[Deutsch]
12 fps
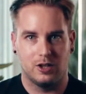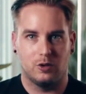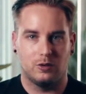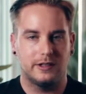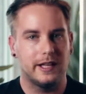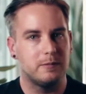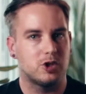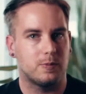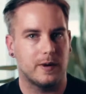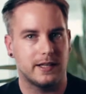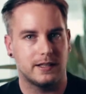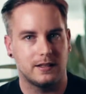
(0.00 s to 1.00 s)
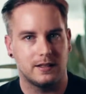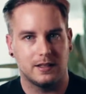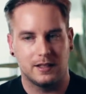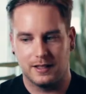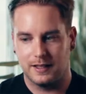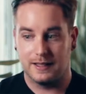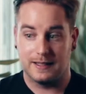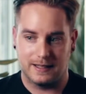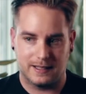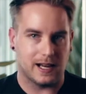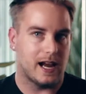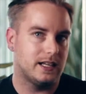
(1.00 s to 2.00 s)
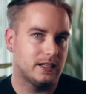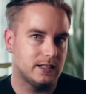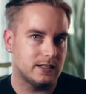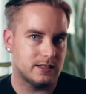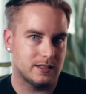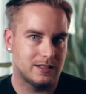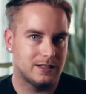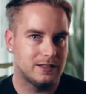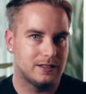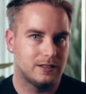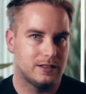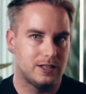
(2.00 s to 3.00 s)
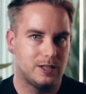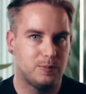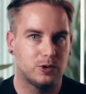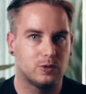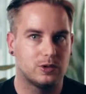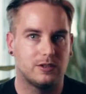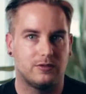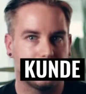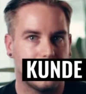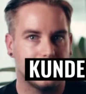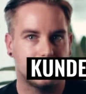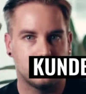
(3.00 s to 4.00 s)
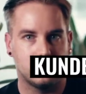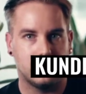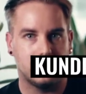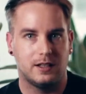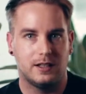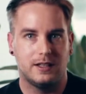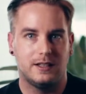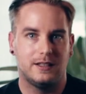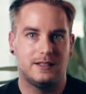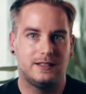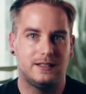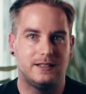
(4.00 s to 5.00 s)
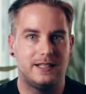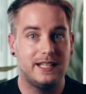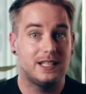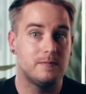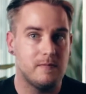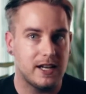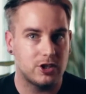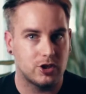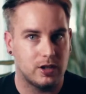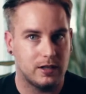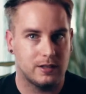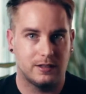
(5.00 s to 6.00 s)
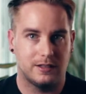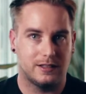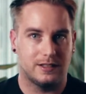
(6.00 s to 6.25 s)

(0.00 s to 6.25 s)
Und dementsprechend zeige ich die Produkte diesen Menschen an.